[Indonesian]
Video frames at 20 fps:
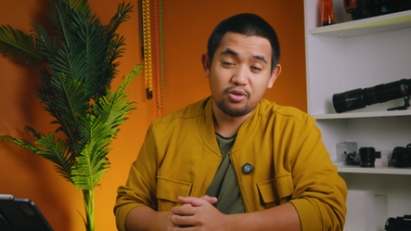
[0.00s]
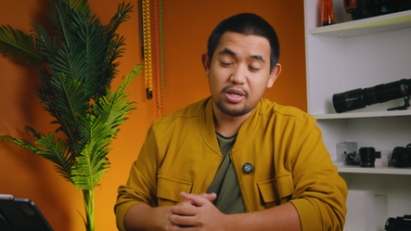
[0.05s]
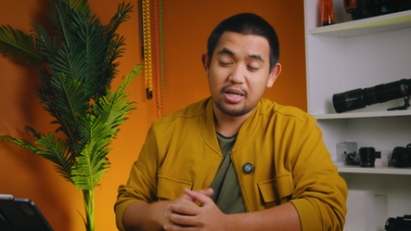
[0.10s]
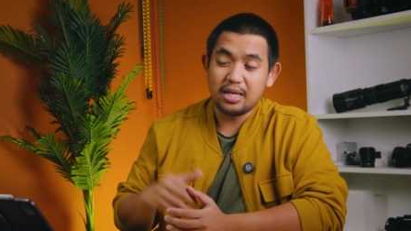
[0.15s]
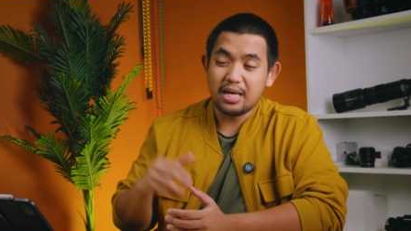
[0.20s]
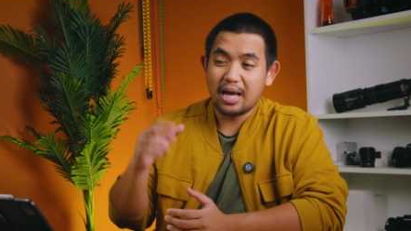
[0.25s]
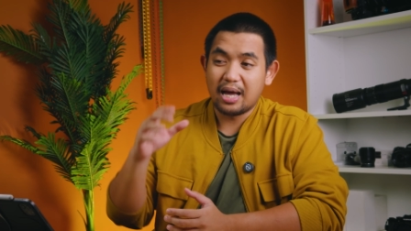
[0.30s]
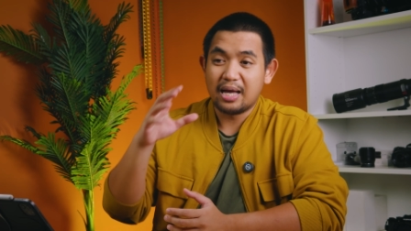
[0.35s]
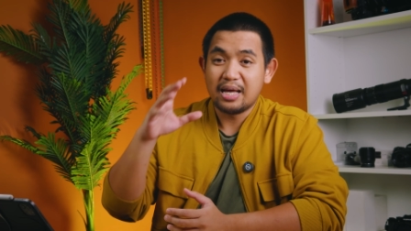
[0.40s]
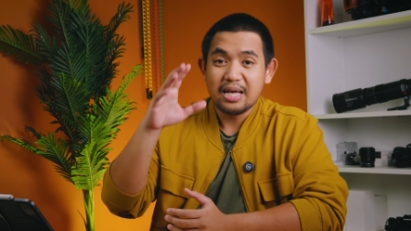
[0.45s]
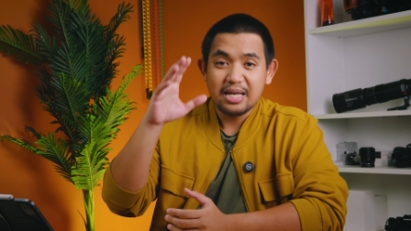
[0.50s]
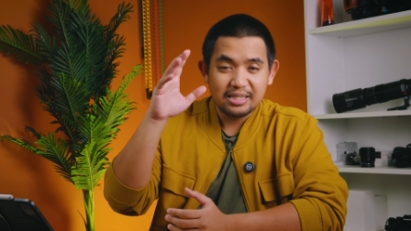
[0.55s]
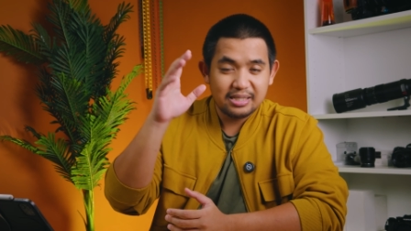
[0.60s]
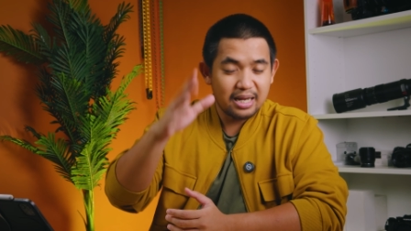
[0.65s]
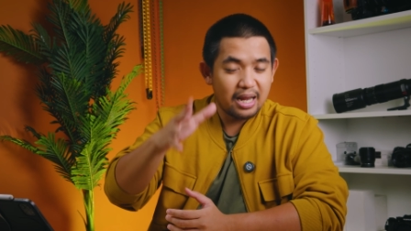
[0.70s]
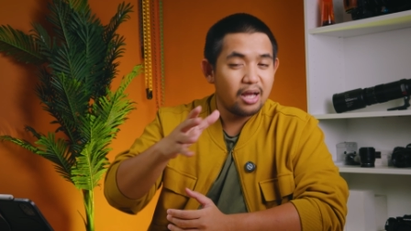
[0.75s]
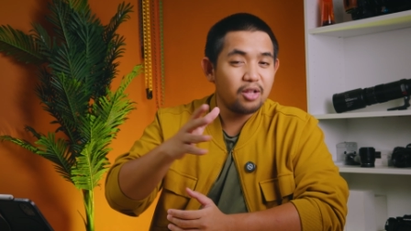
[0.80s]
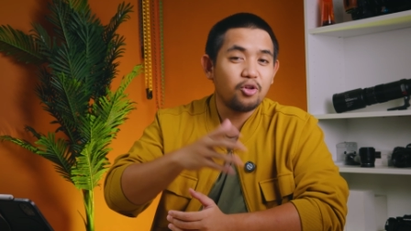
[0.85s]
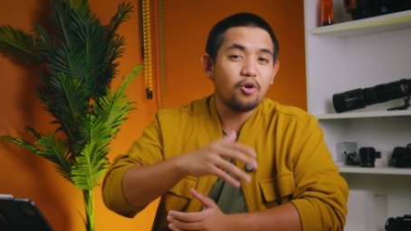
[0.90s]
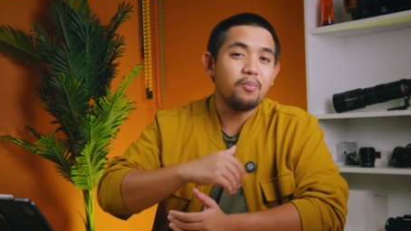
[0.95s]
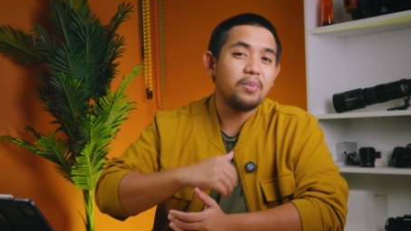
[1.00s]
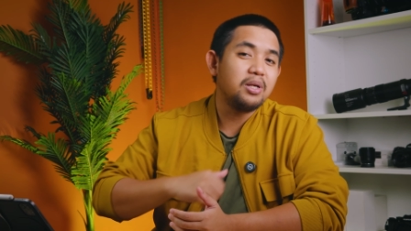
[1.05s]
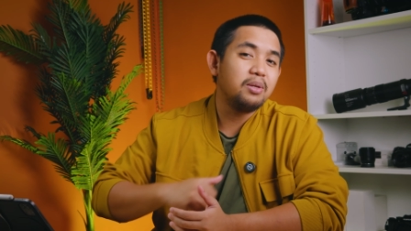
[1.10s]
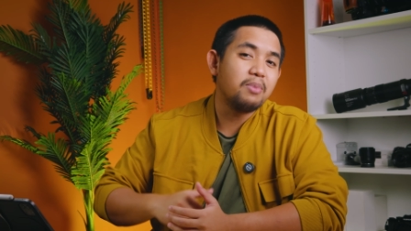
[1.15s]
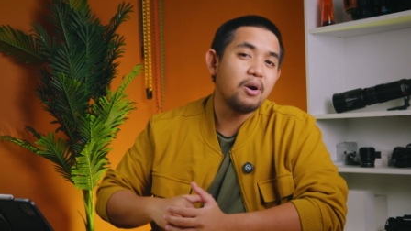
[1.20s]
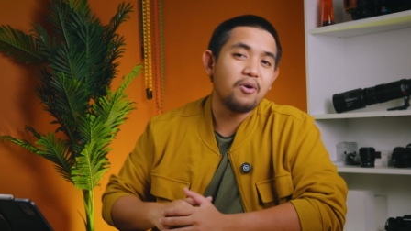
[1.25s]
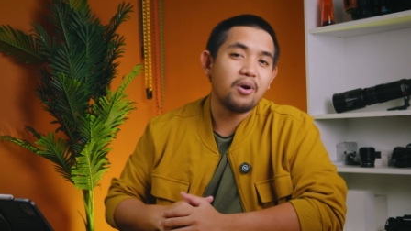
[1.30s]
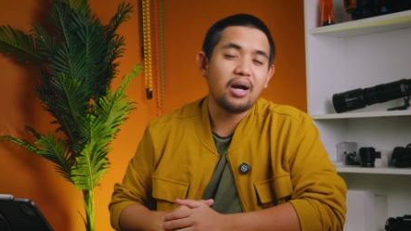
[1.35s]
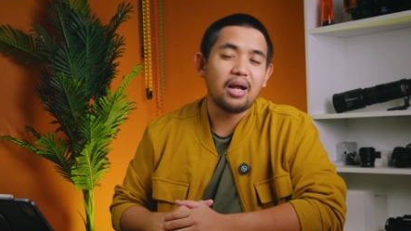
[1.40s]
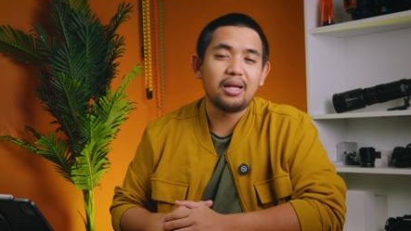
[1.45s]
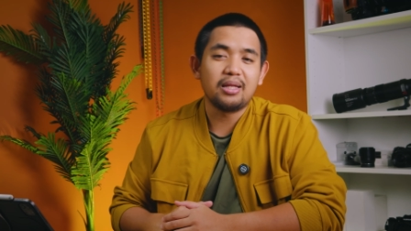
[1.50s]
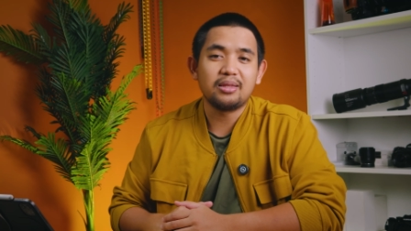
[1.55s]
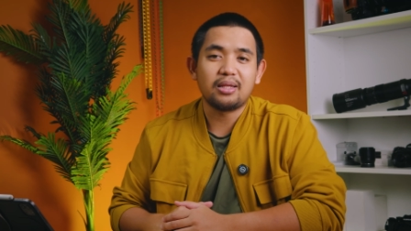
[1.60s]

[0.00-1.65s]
Jadi ya silahkan komen di bawah kalian